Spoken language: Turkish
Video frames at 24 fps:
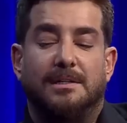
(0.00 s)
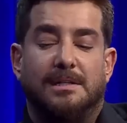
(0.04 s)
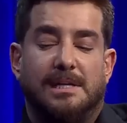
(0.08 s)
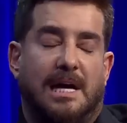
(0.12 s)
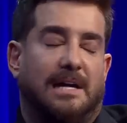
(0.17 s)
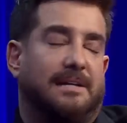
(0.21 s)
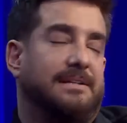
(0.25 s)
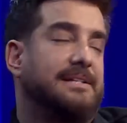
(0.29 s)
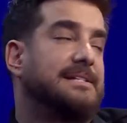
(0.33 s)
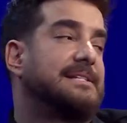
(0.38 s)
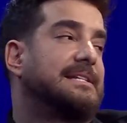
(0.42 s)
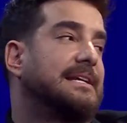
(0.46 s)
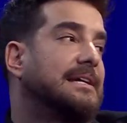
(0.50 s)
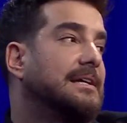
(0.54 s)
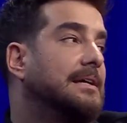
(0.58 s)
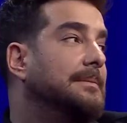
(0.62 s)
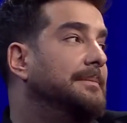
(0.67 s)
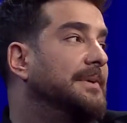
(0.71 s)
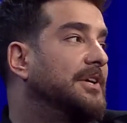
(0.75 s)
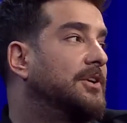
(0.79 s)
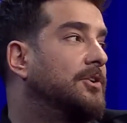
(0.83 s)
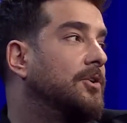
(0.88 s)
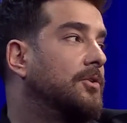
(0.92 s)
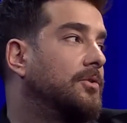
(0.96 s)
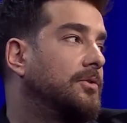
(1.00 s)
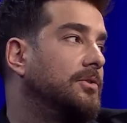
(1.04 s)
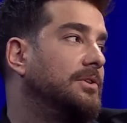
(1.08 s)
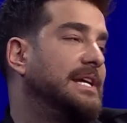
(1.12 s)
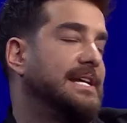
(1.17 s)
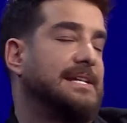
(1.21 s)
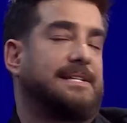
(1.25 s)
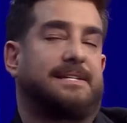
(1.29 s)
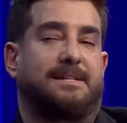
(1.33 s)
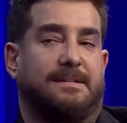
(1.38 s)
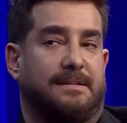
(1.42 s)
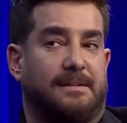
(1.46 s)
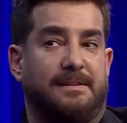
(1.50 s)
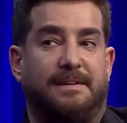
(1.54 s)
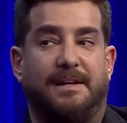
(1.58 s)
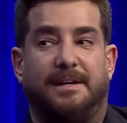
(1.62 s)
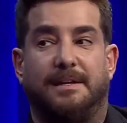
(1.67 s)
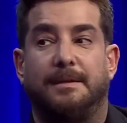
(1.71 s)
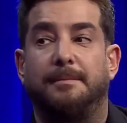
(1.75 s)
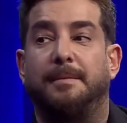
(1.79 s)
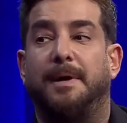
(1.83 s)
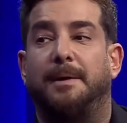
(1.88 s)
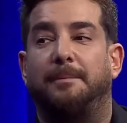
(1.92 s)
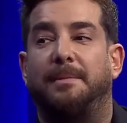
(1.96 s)
Yani zıkkımın kökünü yesin
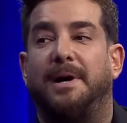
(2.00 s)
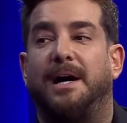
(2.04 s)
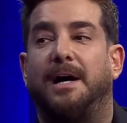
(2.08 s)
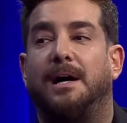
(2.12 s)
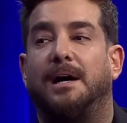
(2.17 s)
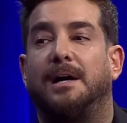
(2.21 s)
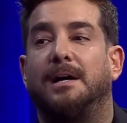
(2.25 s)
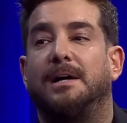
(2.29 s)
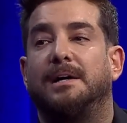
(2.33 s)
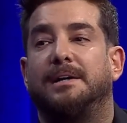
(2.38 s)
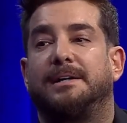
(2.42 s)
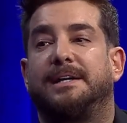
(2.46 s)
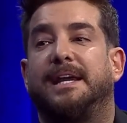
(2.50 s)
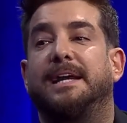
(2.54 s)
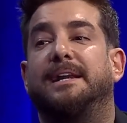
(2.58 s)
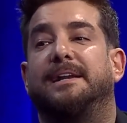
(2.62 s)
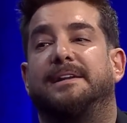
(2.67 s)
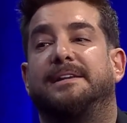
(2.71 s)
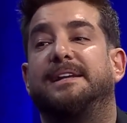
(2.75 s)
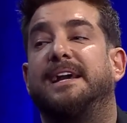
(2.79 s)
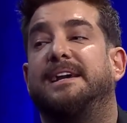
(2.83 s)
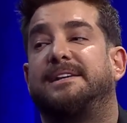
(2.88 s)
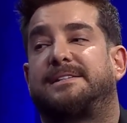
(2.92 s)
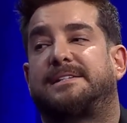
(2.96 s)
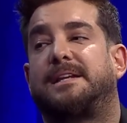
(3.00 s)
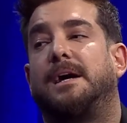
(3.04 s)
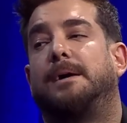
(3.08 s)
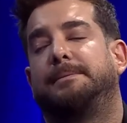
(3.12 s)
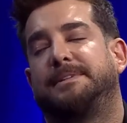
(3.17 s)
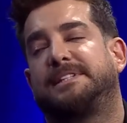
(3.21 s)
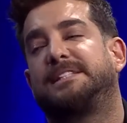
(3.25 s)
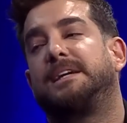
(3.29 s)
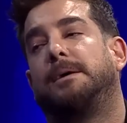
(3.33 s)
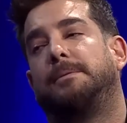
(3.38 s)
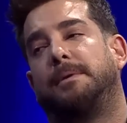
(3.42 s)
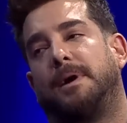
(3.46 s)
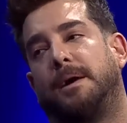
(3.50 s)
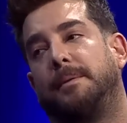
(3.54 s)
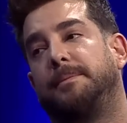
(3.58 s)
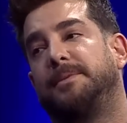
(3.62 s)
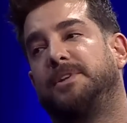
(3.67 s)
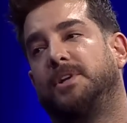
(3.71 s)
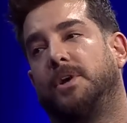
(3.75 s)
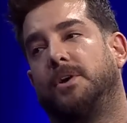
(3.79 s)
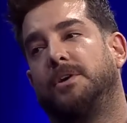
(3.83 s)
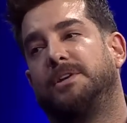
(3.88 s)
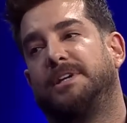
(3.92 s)
derim ama gene de hesabın tamamını